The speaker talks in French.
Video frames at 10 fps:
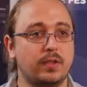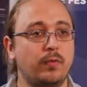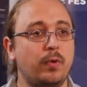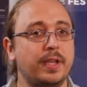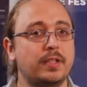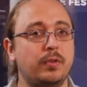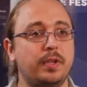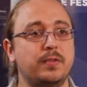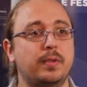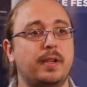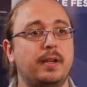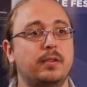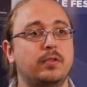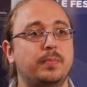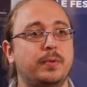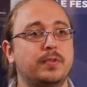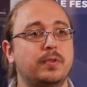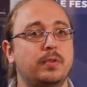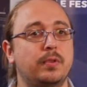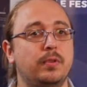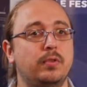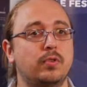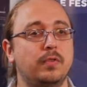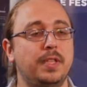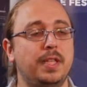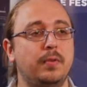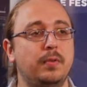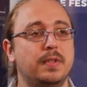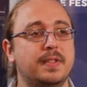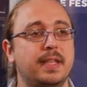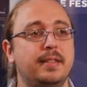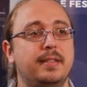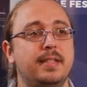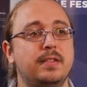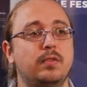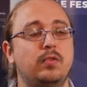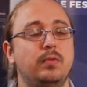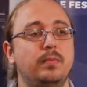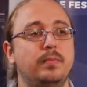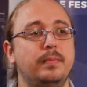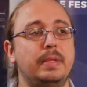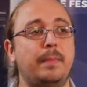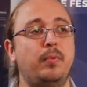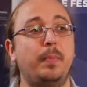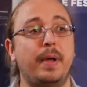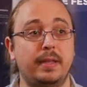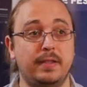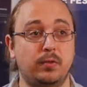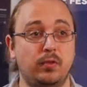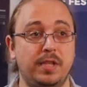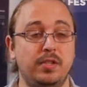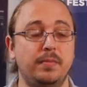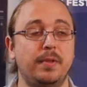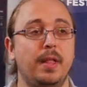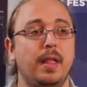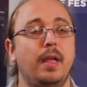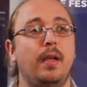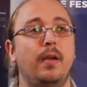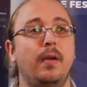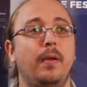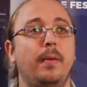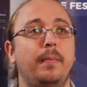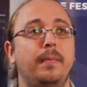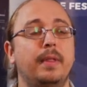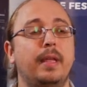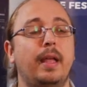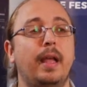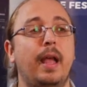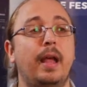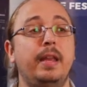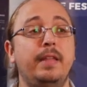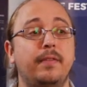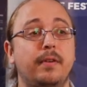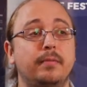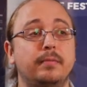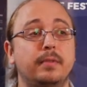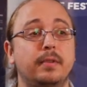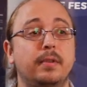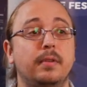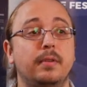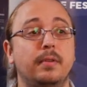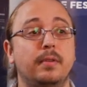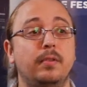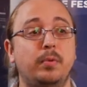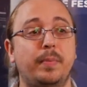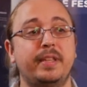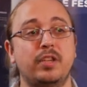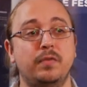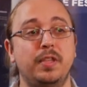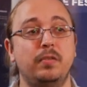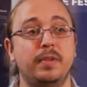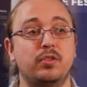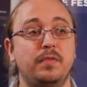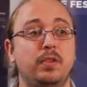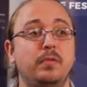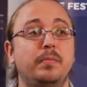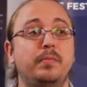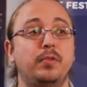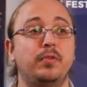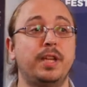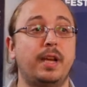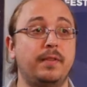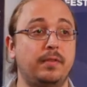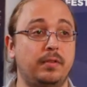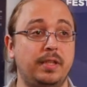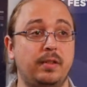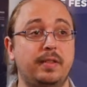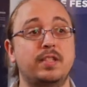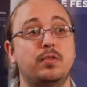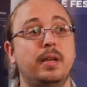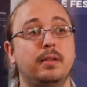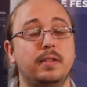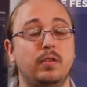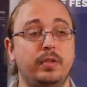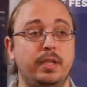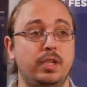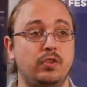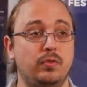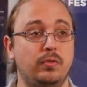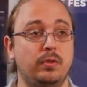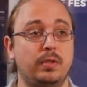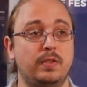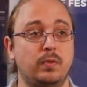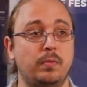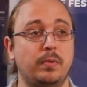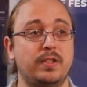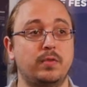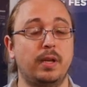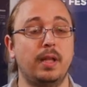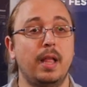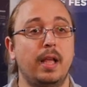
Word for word: Sans vouloir exclure les autres arts, je pense que le jeu vidéo synthétise la plupart des autres médiums. Euh, un livre euh, ne peut pas être un jeu vidéo, mais un jeu vidéo peut devenir un livre en étant textuel. C'est-à-dire, il y a des jeux qui sont complètement textuels.